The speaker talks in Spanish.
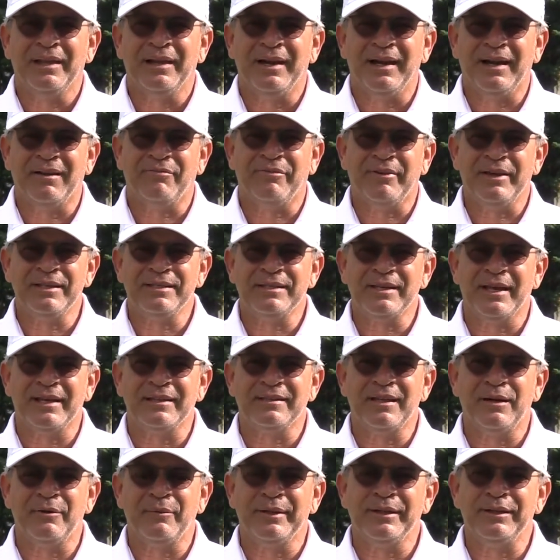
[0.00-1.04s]
La fecha
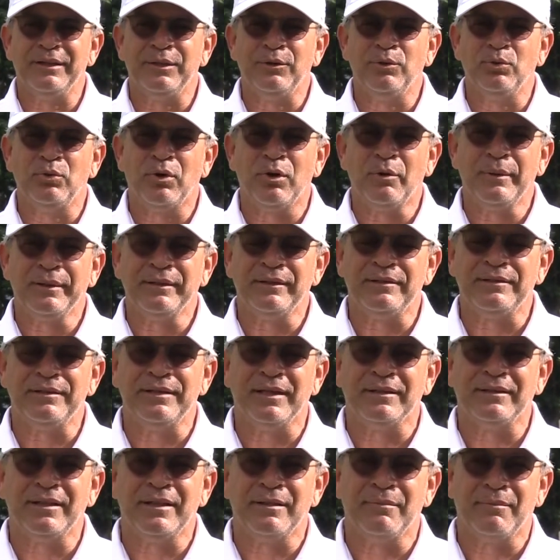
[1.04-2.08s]
es del 21 al
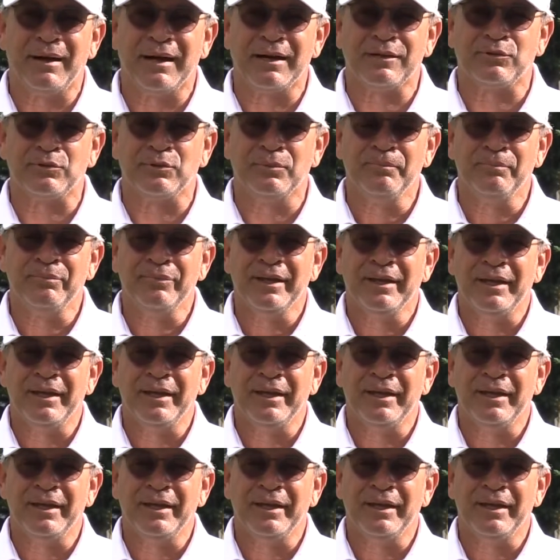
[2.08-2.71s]
27 de marzo,